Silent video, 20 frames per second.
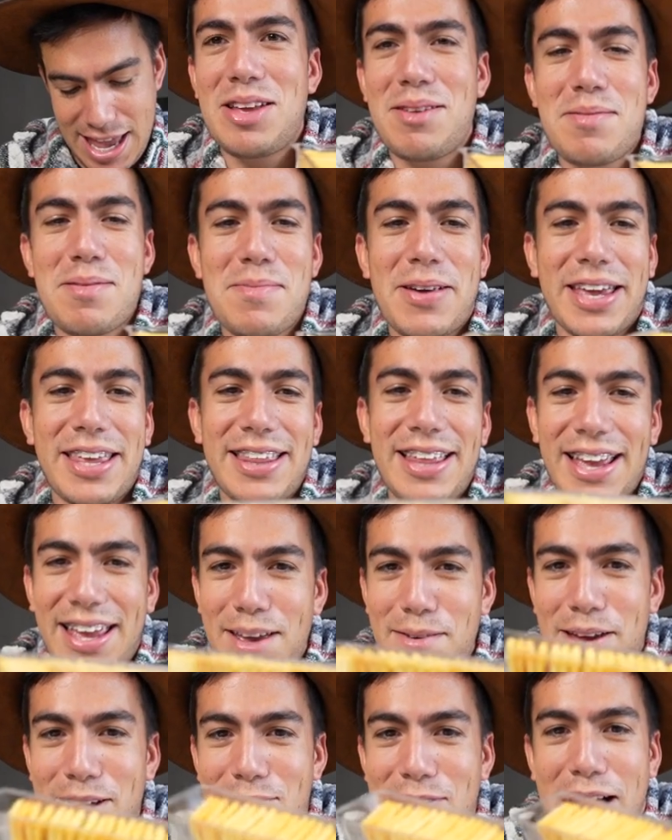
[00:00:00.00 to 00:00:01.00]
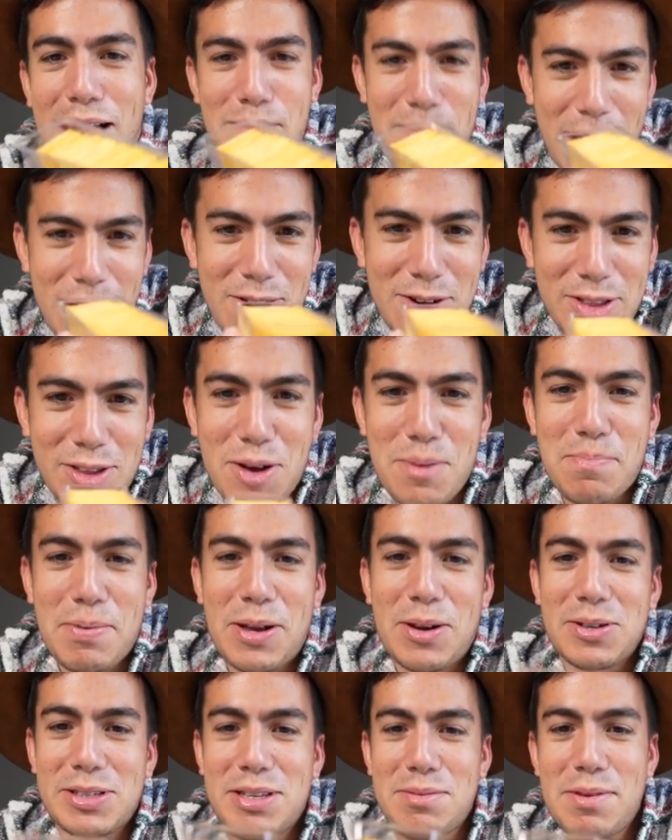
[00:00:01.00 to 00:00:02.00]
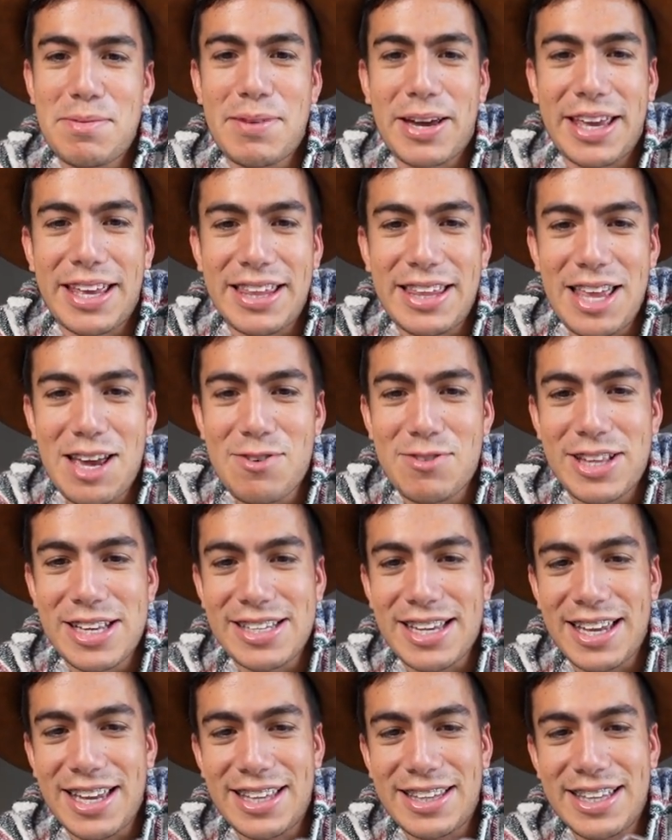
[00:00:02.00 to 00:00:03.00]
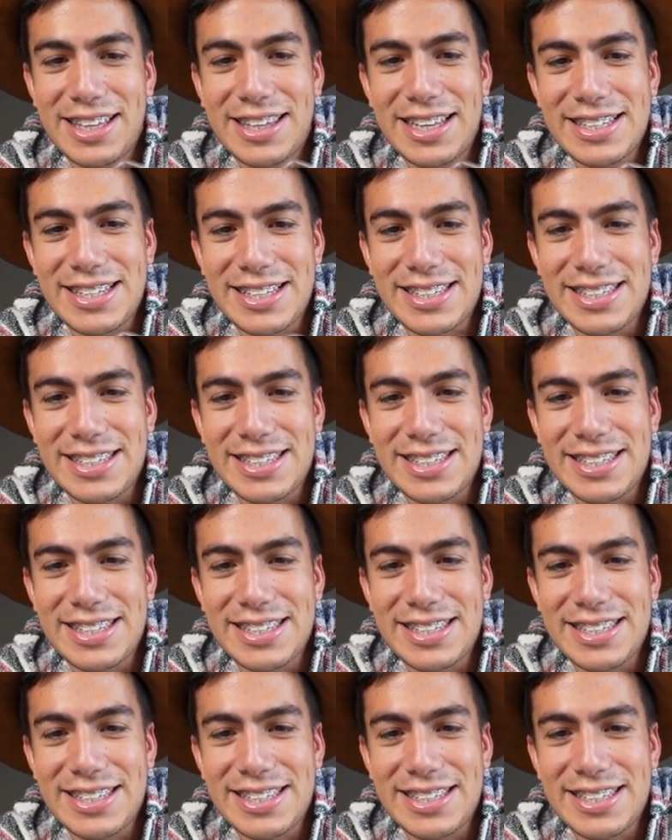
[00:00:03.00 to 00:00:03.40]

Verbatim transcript: No me imaginé que venga un camarón, no, pero sí me imaginé unas galletitas